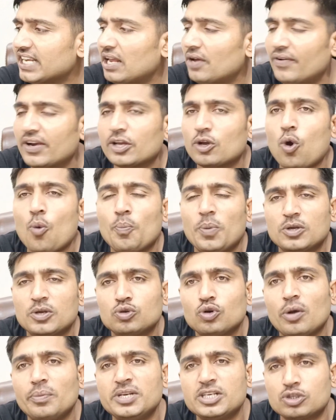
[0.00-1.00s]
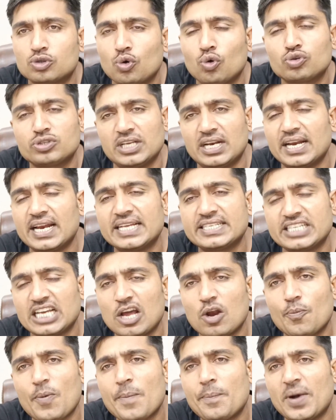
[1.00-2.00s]
इस लेवल के ऊपर जो अभी स्टॉक चल रहा है
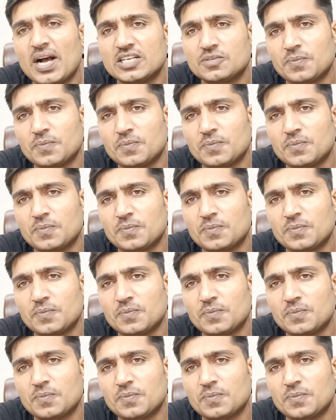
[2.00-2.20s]
छह रुपए